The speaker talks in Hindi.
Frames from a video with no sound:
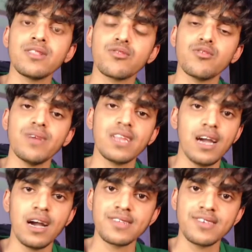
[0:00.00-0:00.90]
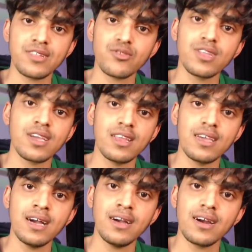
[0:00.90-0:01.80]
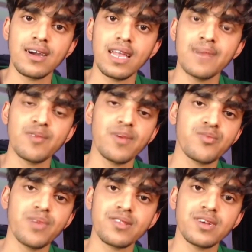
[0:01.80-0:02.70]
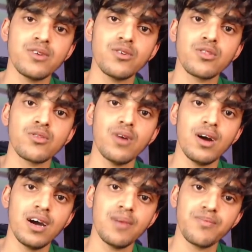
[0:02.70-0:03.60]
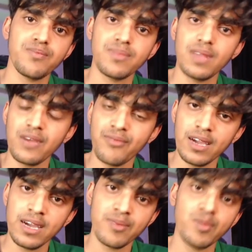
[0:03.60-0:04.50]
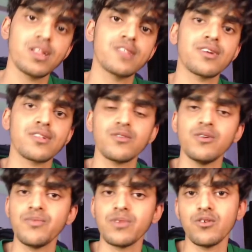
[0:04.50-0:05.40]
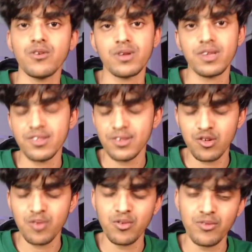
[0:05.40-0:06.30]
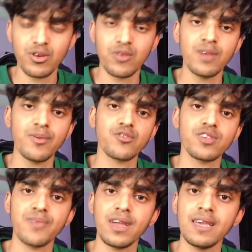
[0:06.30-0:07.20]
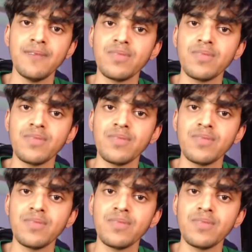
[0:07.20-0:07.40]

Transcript: तो मैंने आज ये तो देख लिया अगर आपके पास पैसा हो तो आप एफ भी बदल सकते हो और इस चीज को प्रूव करूंगा पर उससे पहले